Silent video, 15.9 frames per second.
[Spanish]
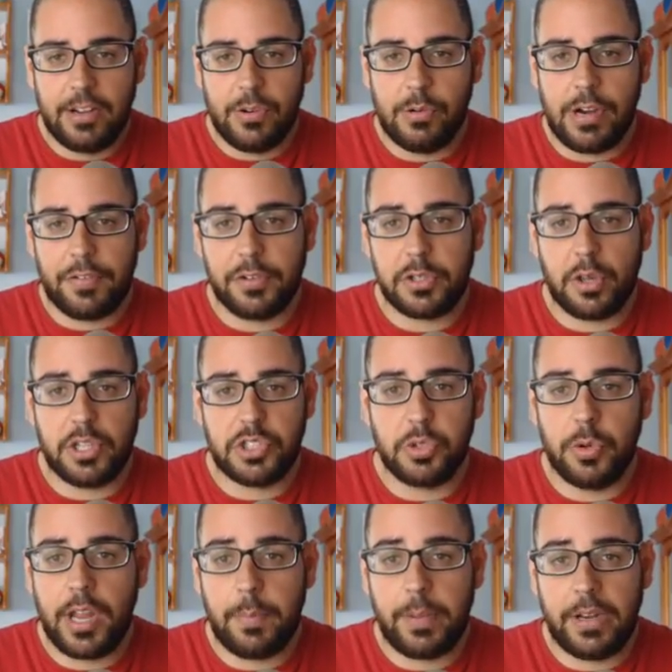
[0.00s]
una foto de
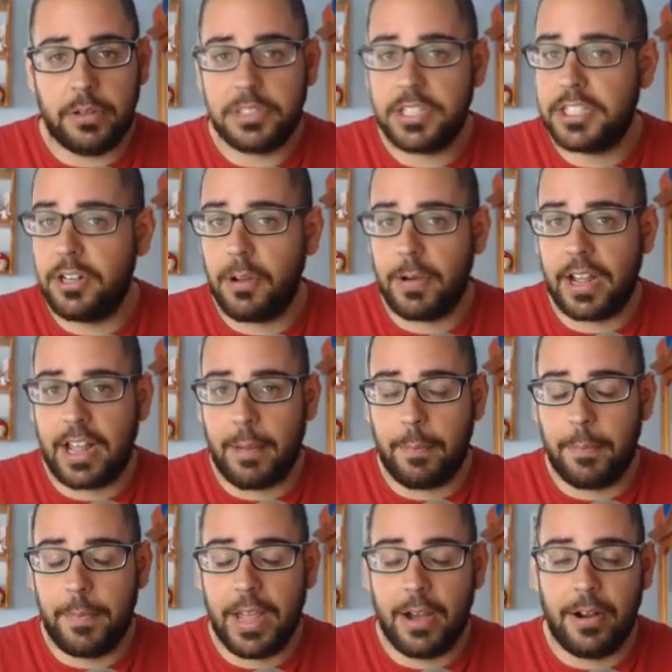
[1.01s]
su nepe, no sé si lo habrán
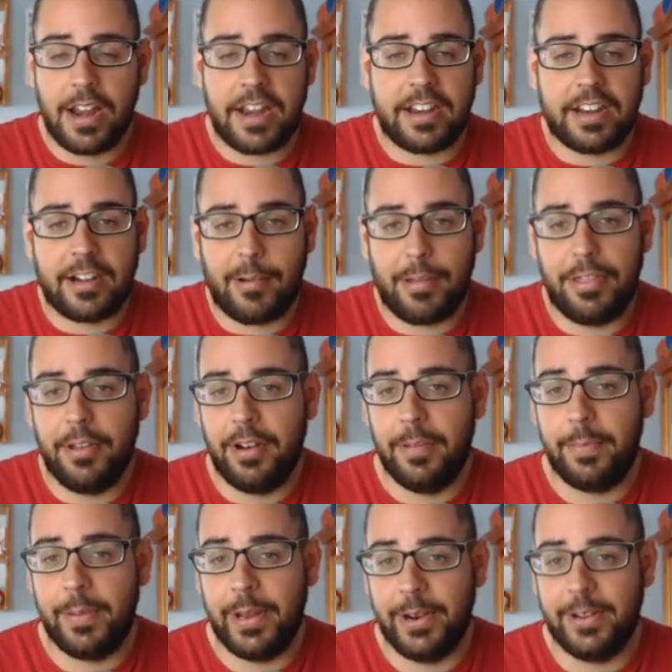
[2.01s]
cambiado en las
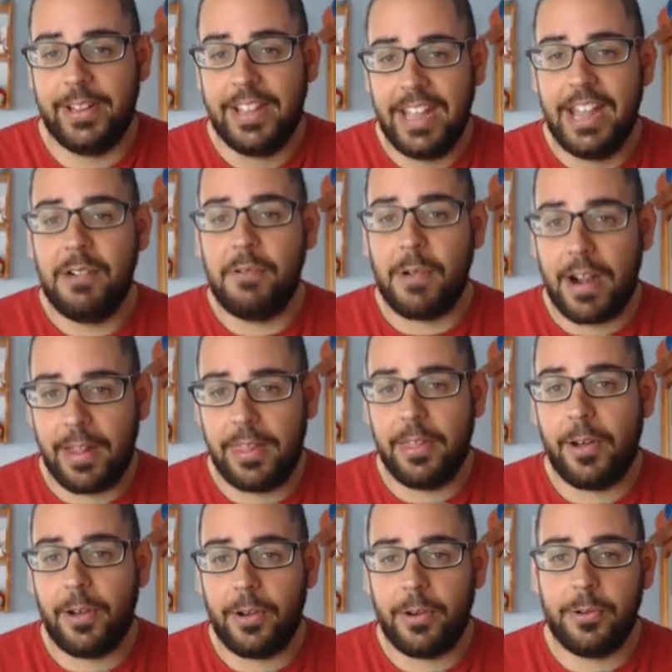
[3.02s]
regrabaciones, pero
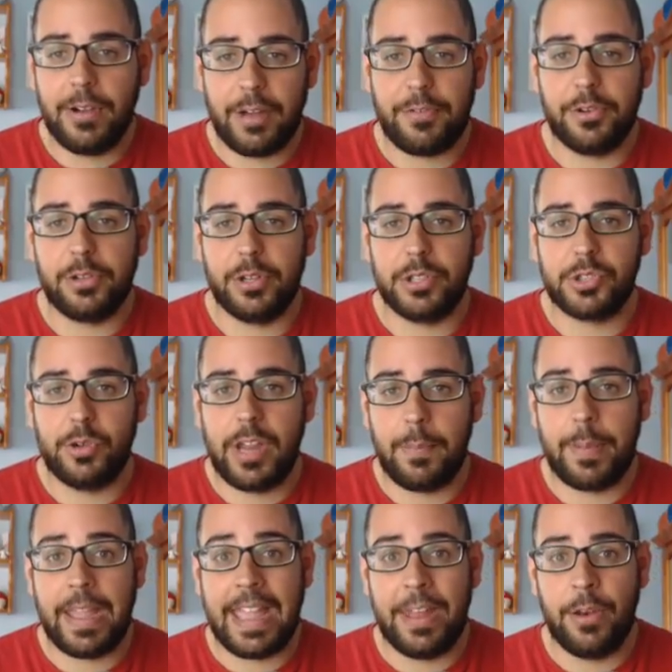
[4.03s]
guardó una foto de su
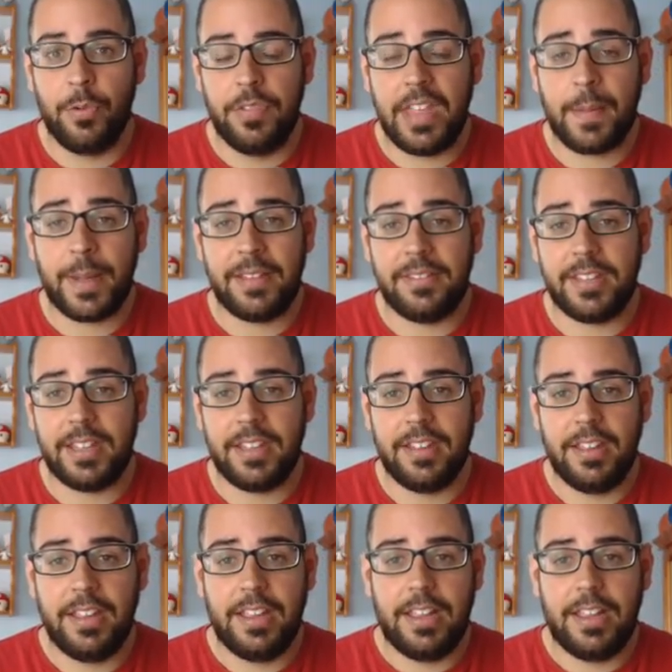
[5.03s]
nepe en un diamante,